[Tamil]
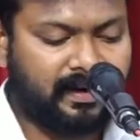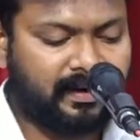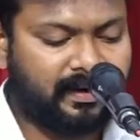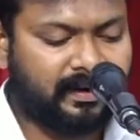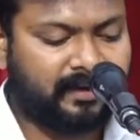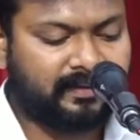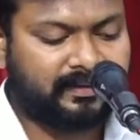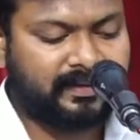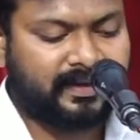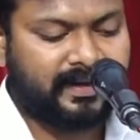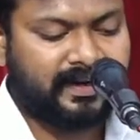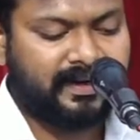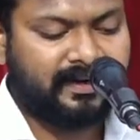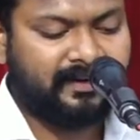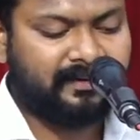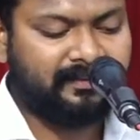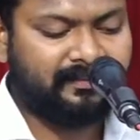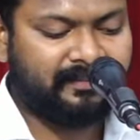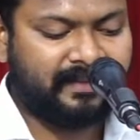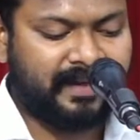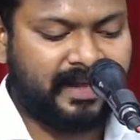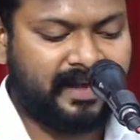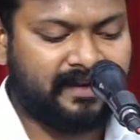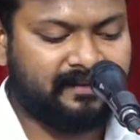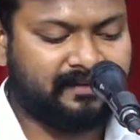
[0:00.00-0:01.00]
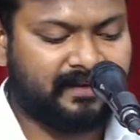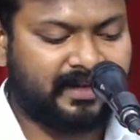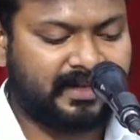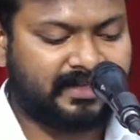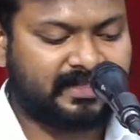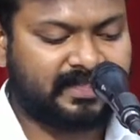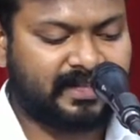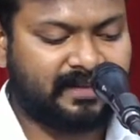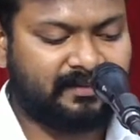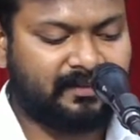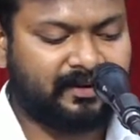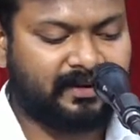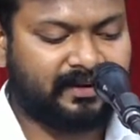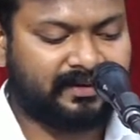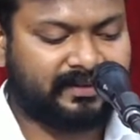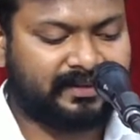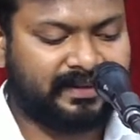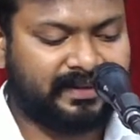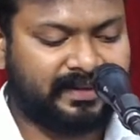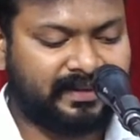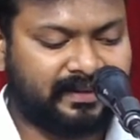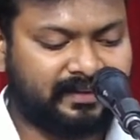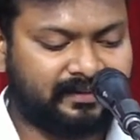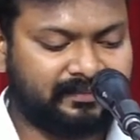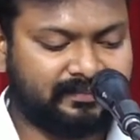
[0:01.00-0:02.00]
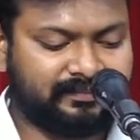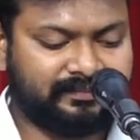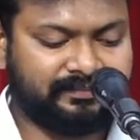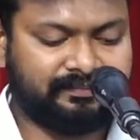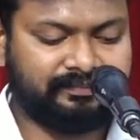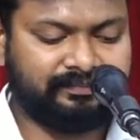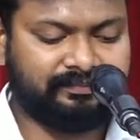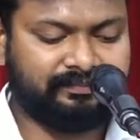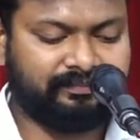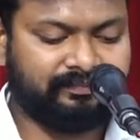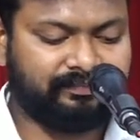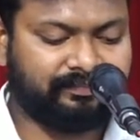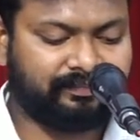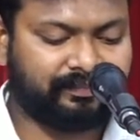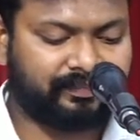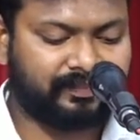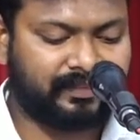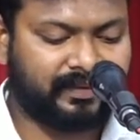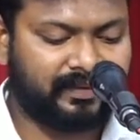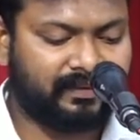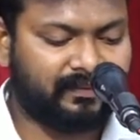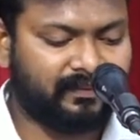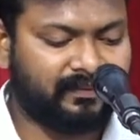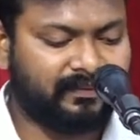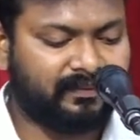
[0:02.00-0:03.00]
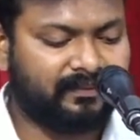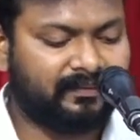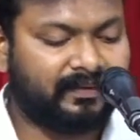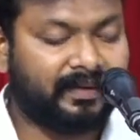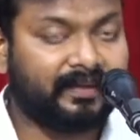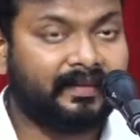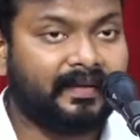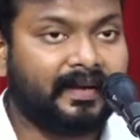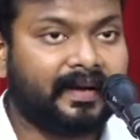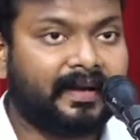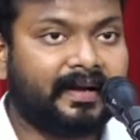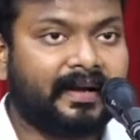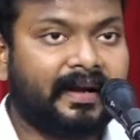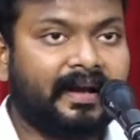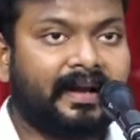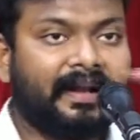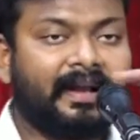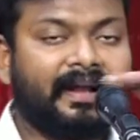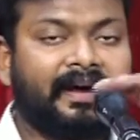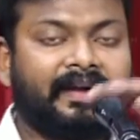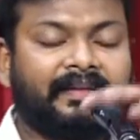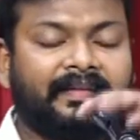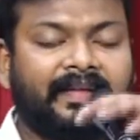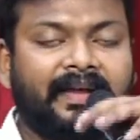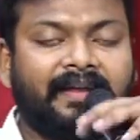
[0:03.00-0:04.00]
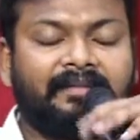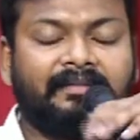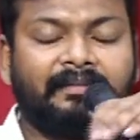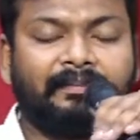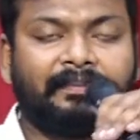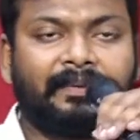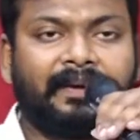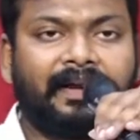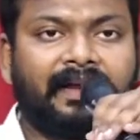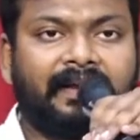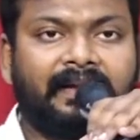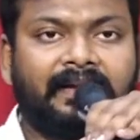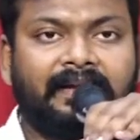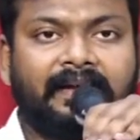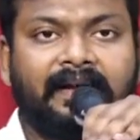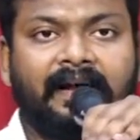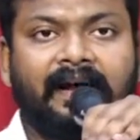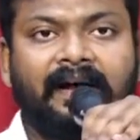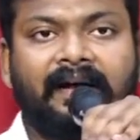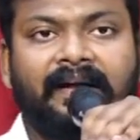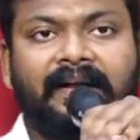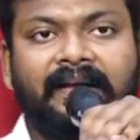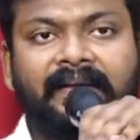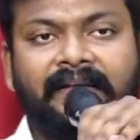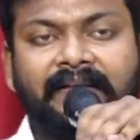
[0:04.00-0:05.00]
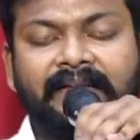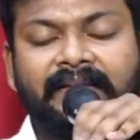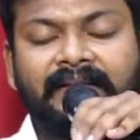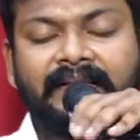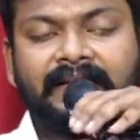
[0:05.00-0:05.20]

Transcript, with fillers: ஆராதனையிலும் தேவனுடைய சமூகத்தில் வந்திருக்கிற எல்லா தேவ பிள்ளைகளுக்காக